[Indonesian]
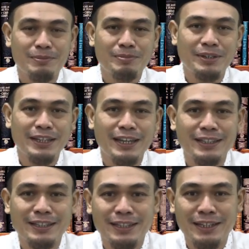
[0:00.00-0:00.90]

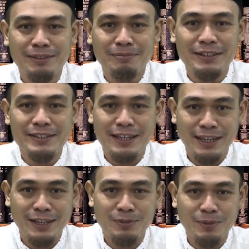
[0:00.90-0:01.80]
memberikan kita nikmat
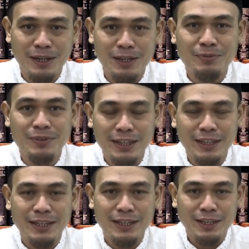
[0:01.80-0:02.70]
sehat walafiat.